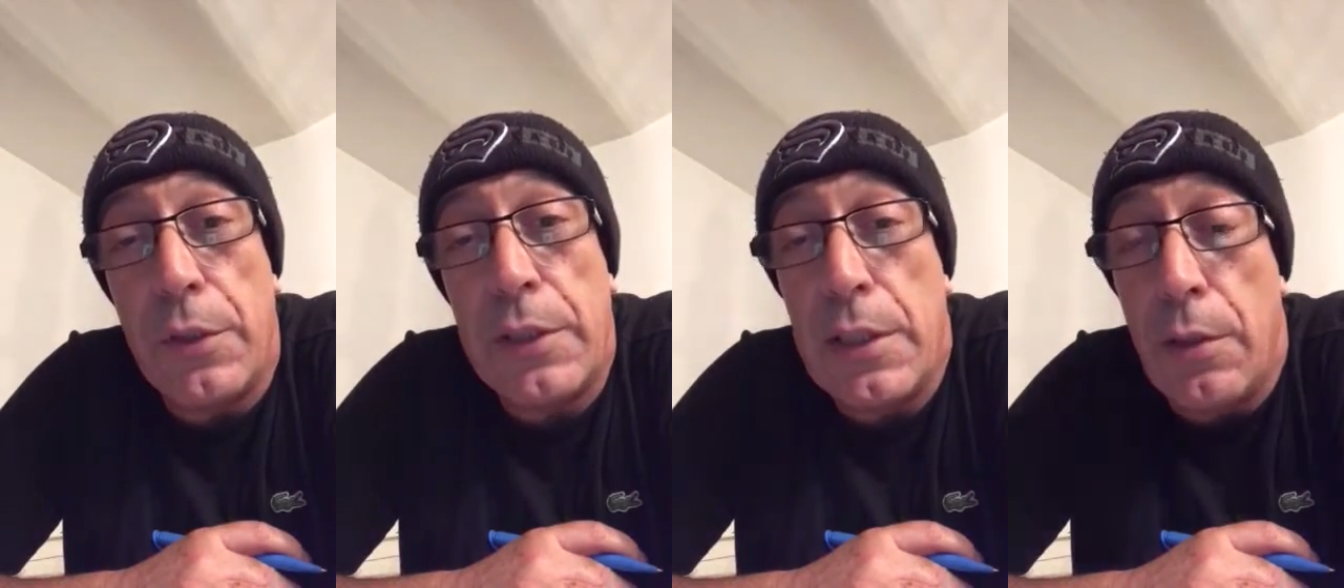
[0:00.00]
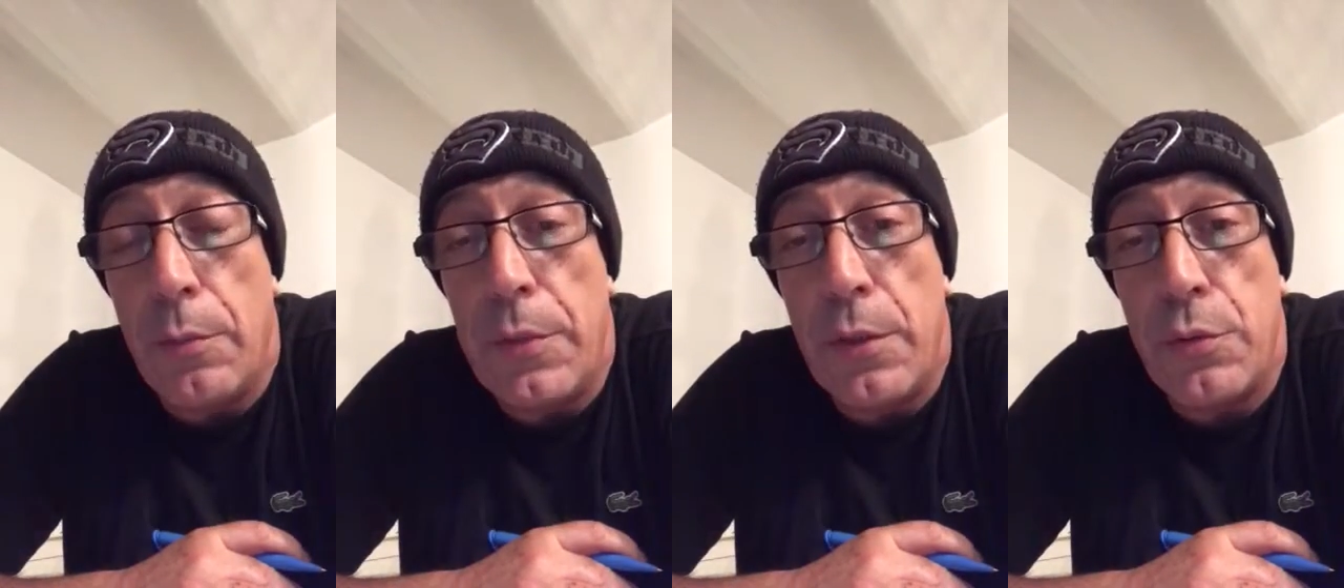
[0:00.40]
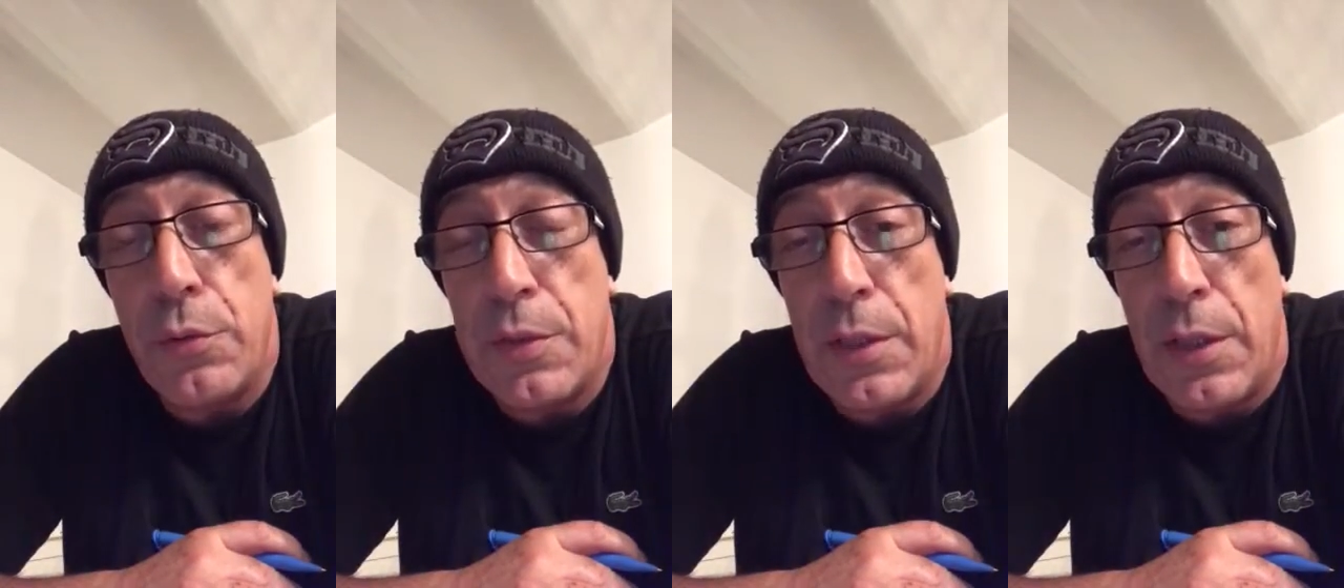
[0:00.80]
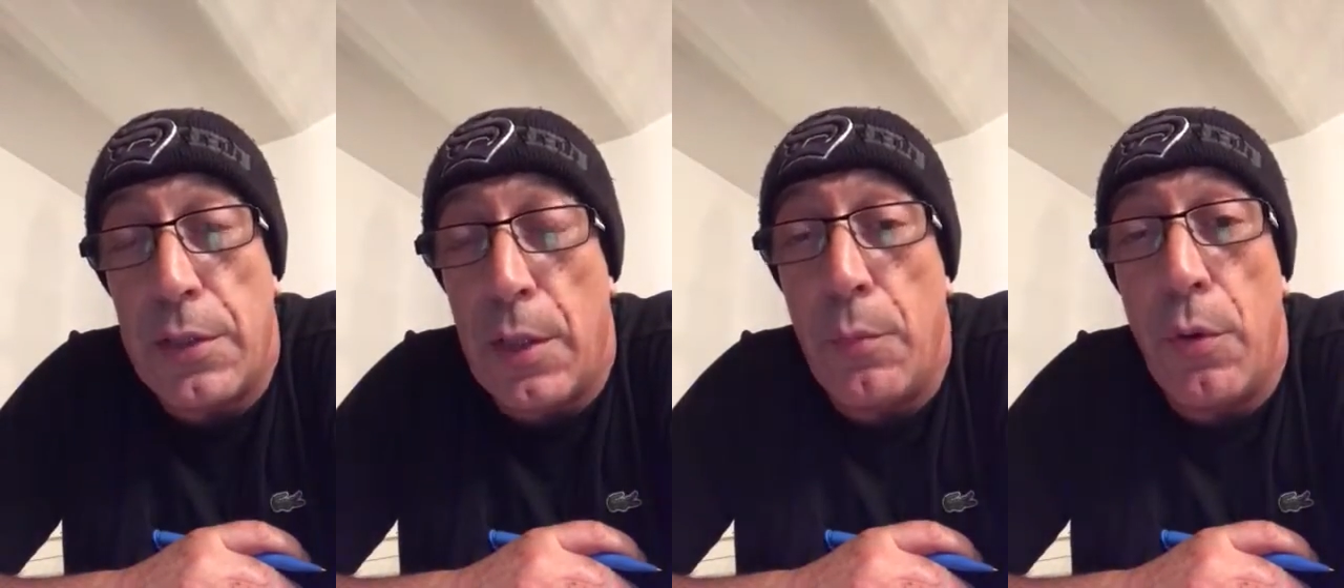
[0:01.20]
qui l'a emmené au succès
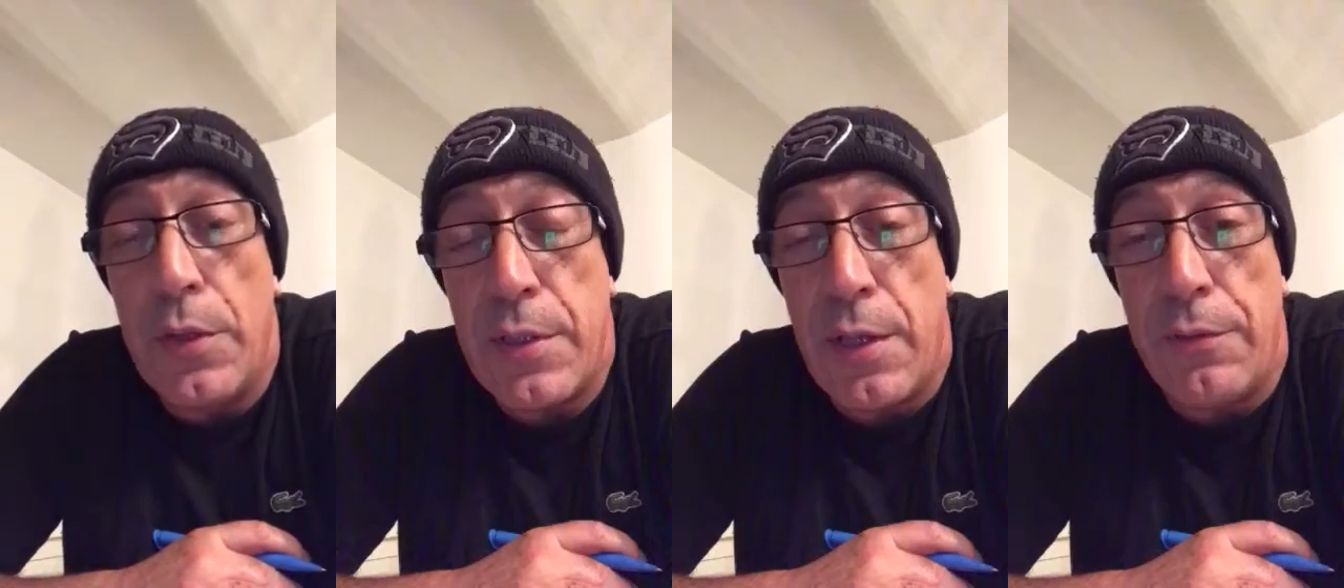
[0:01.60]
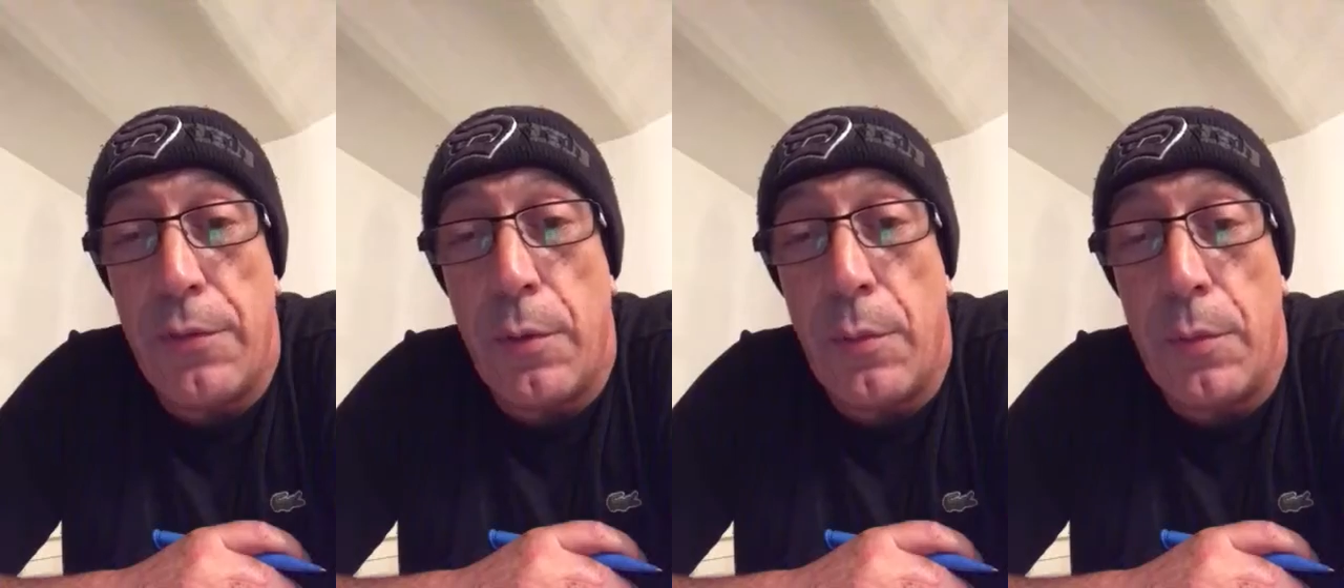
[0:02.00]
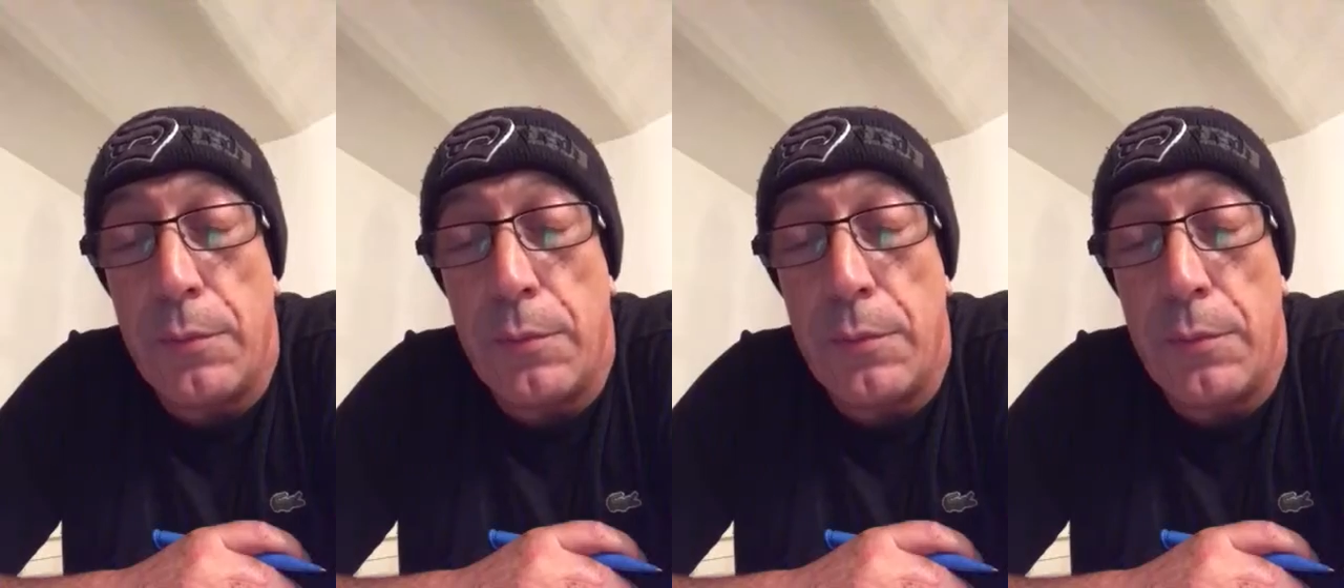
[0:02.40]
dernièrement et c'est la forme.